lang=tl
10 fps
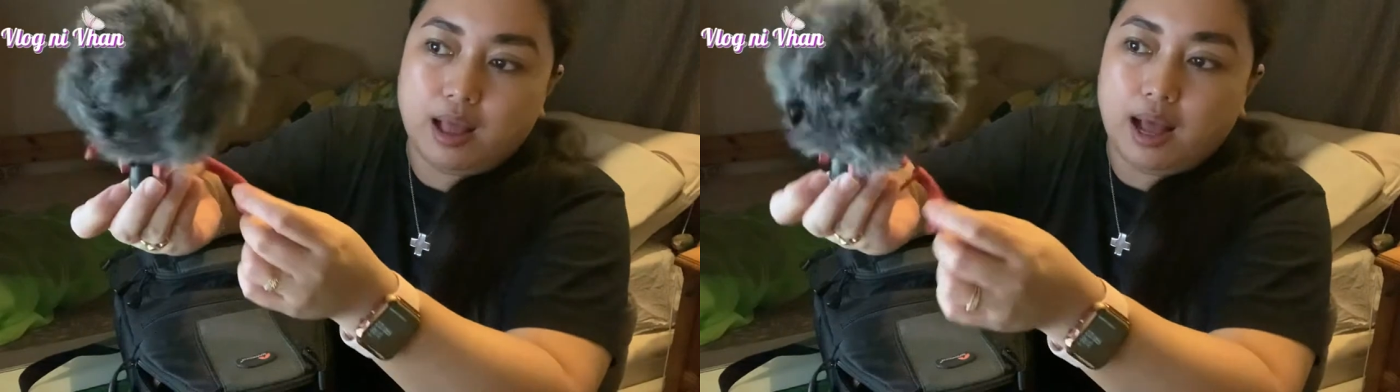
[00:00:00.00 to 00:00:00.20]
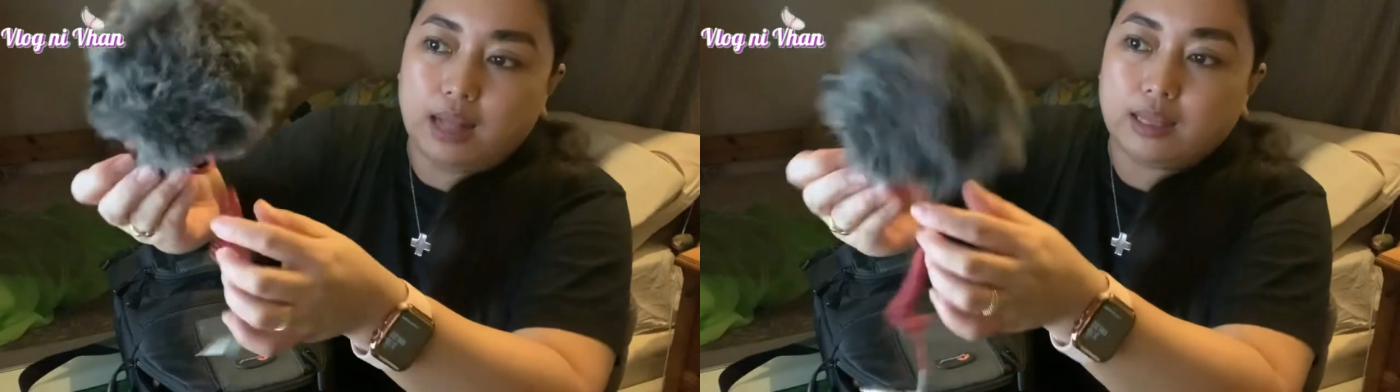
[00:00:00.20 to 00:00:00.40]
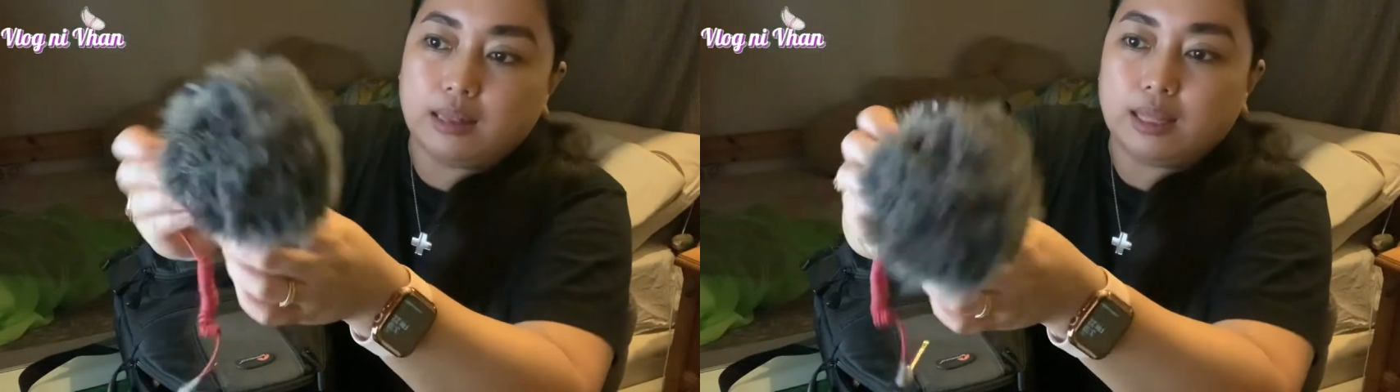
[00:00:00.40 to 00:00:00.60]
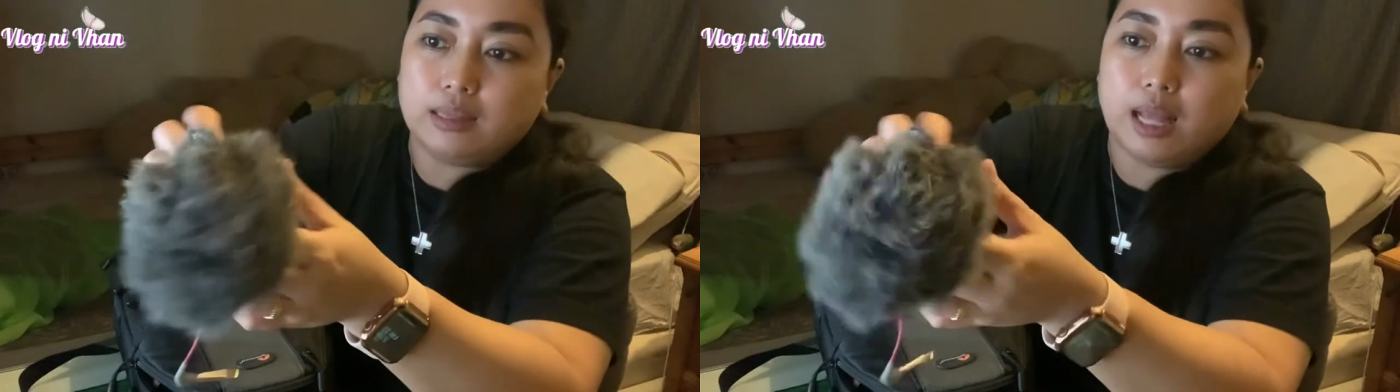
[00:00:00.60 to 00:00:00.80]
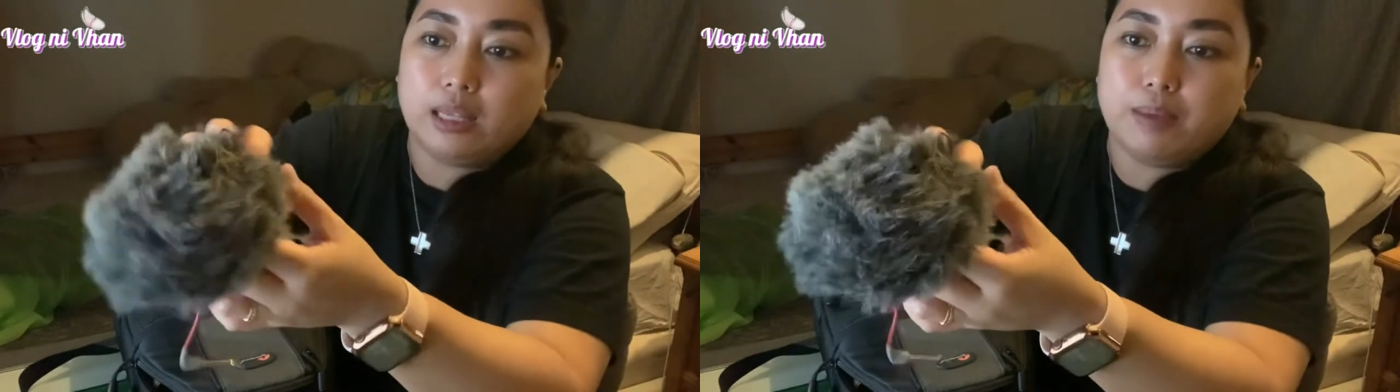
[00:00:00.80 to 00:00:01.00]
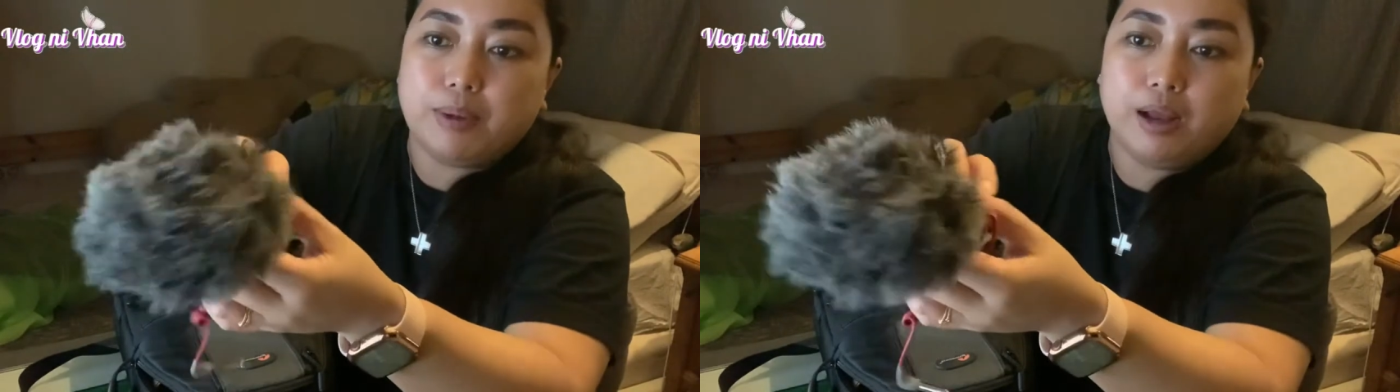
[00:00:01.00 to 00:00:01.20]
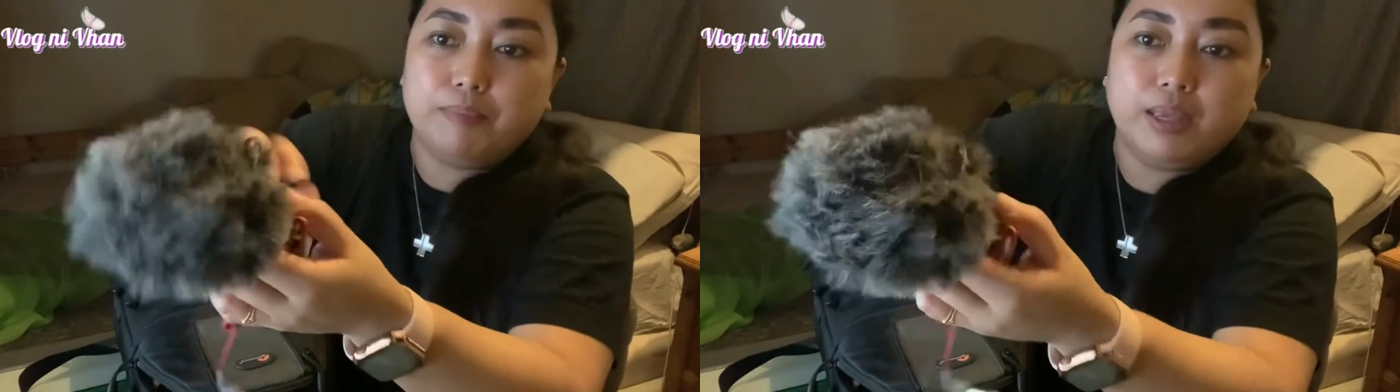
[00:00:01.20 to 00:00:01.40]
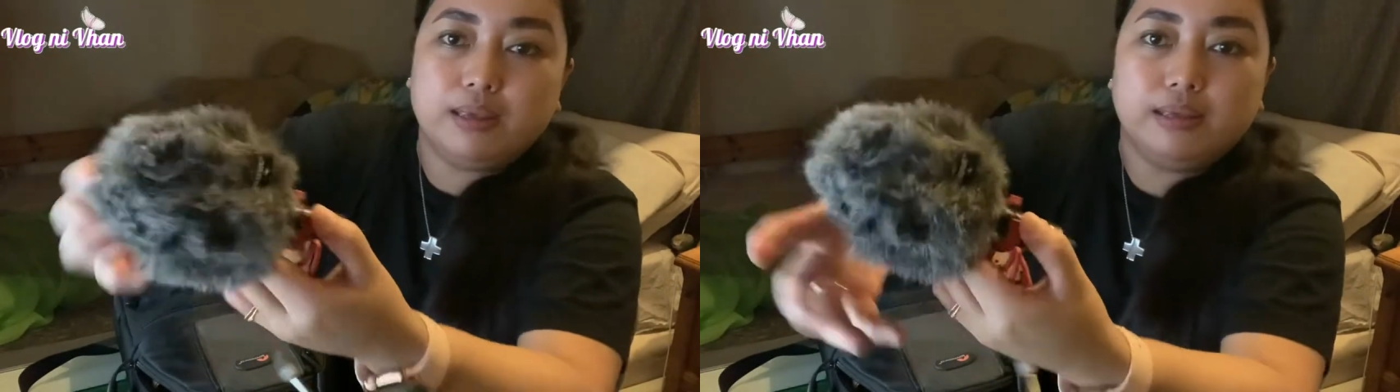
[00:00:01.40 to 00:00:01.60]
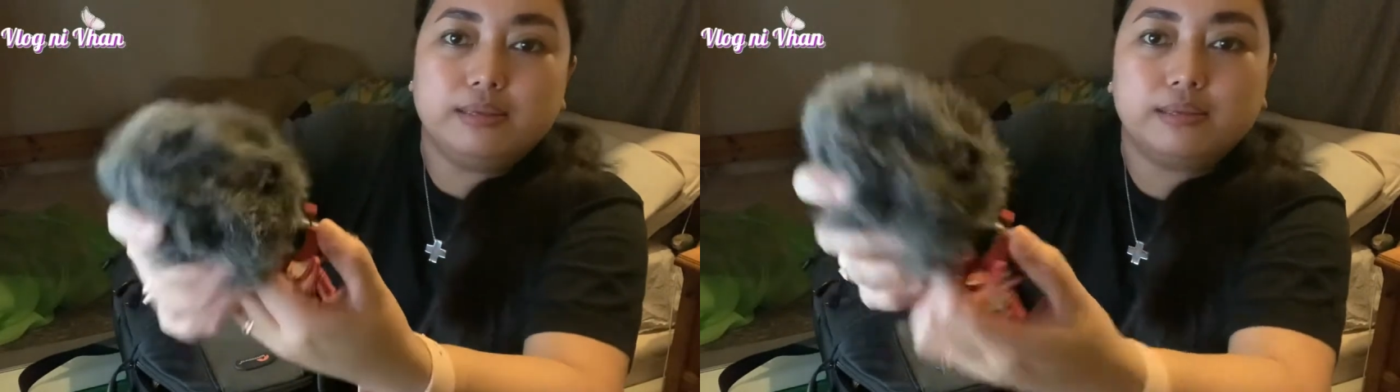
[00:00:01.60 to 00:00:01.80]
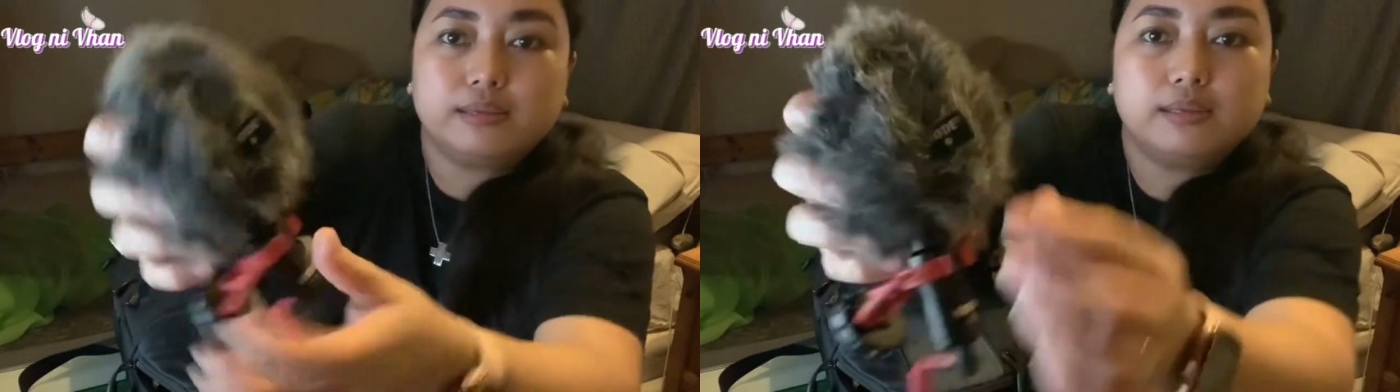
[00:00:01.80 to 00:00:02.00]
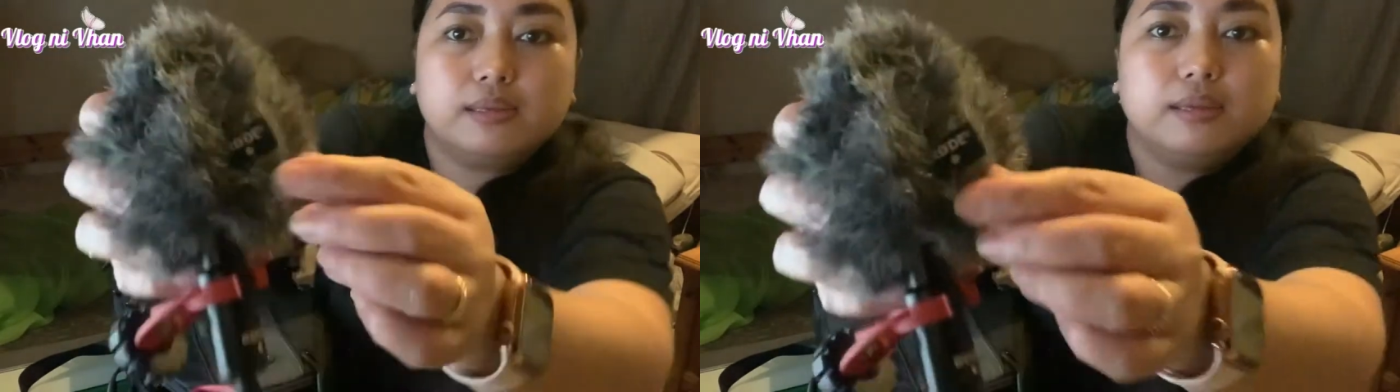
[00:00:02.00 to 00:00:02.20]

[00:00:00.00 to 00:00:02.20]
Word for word: At ang tatak niya mga bay is,